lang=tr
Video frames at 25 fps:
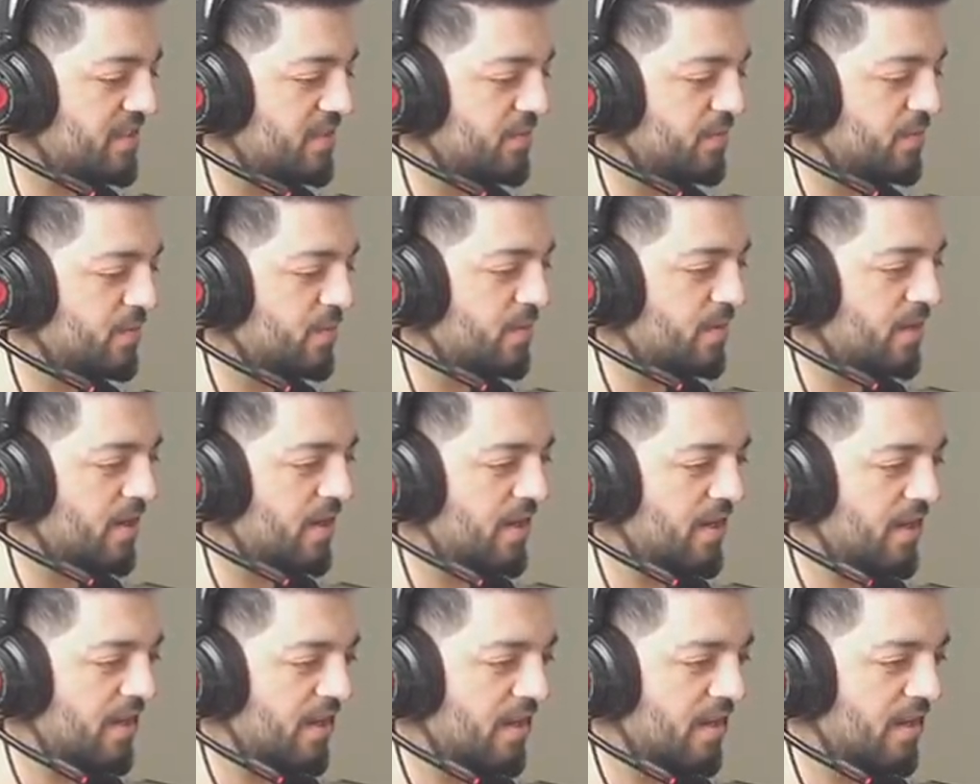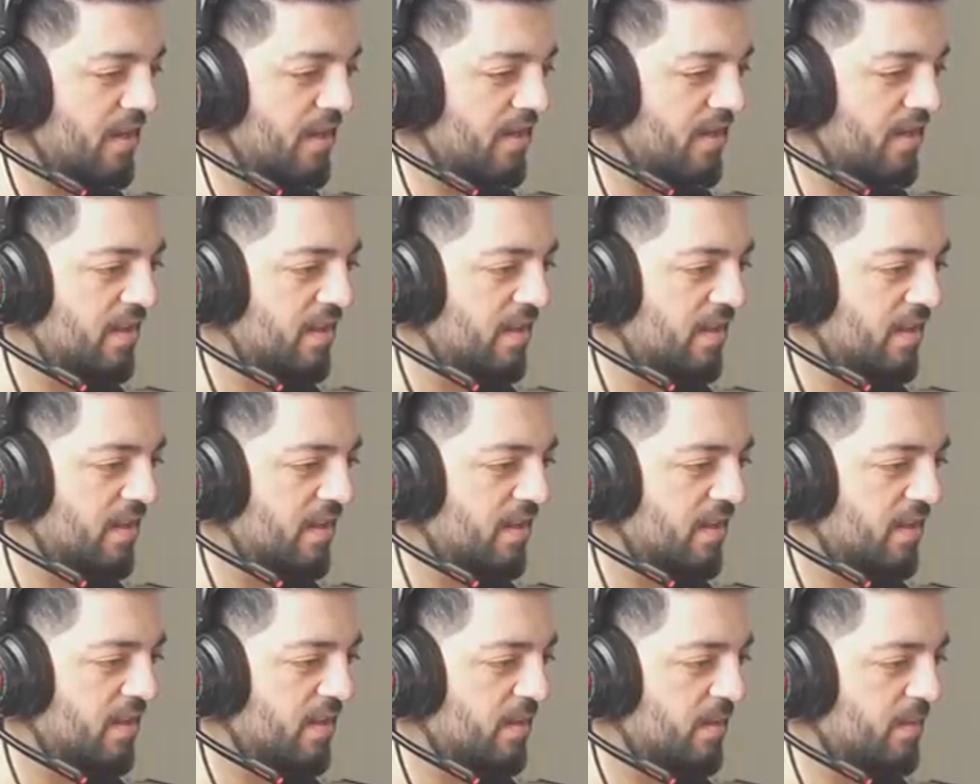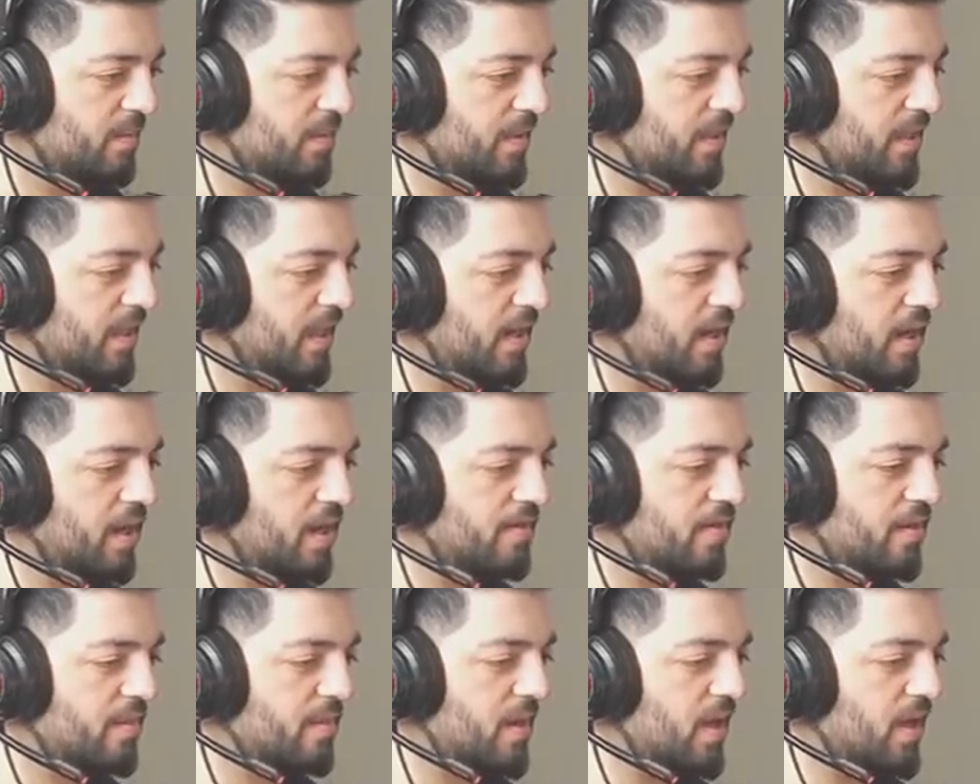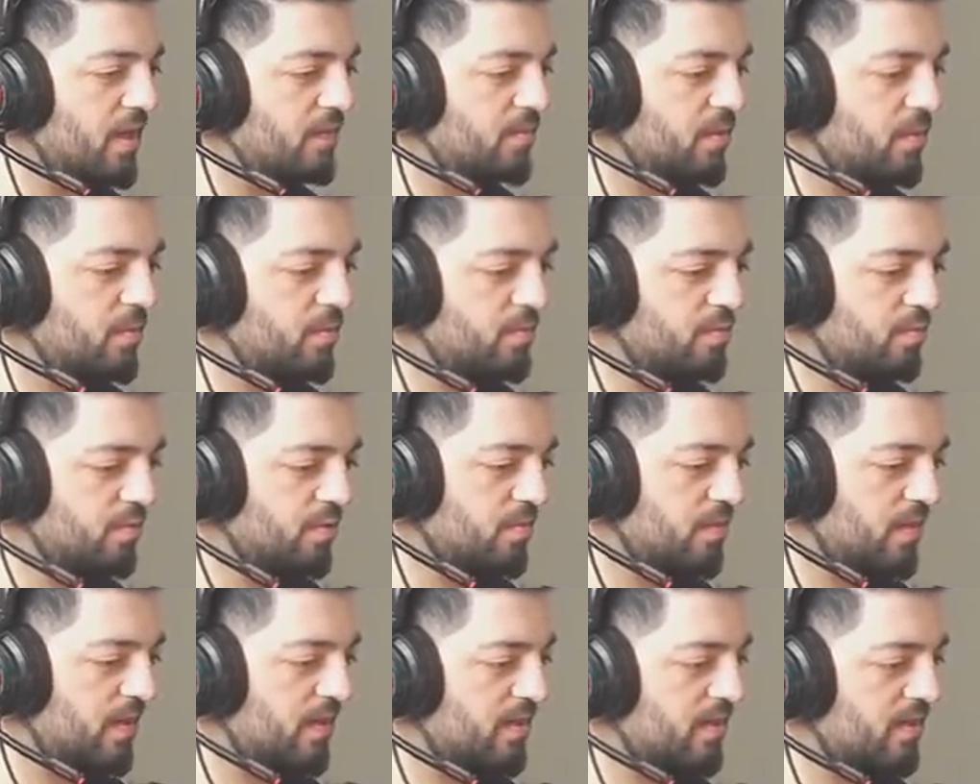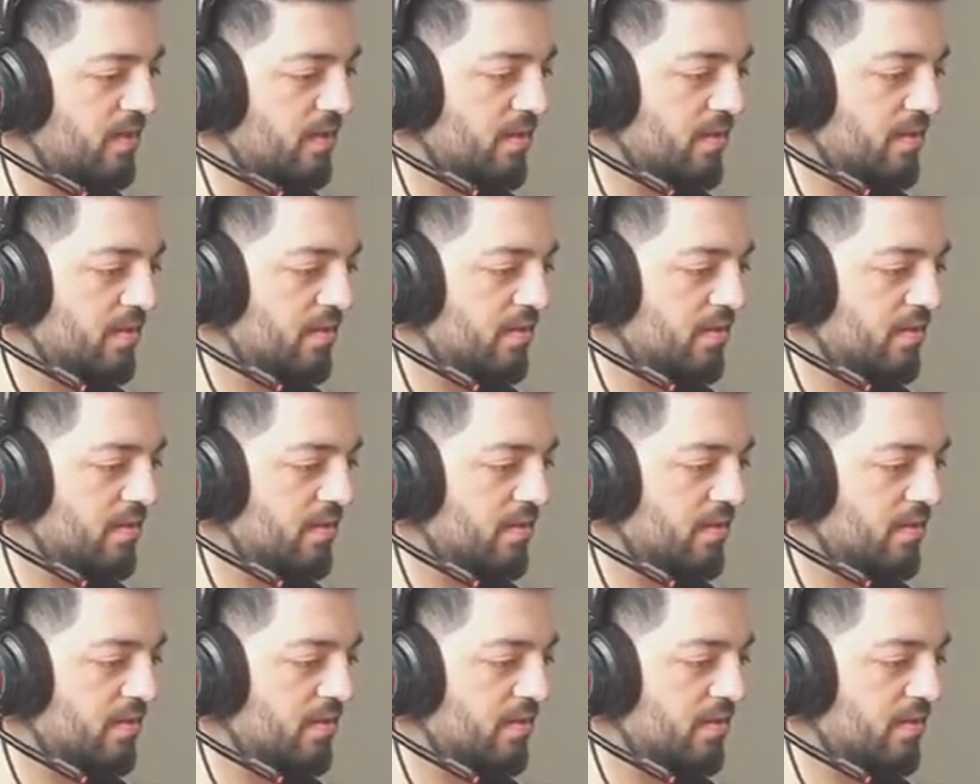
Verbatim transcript: sizi vurur ha. Aynen. Beyler AVM'yi almıyor musunuz? Bak.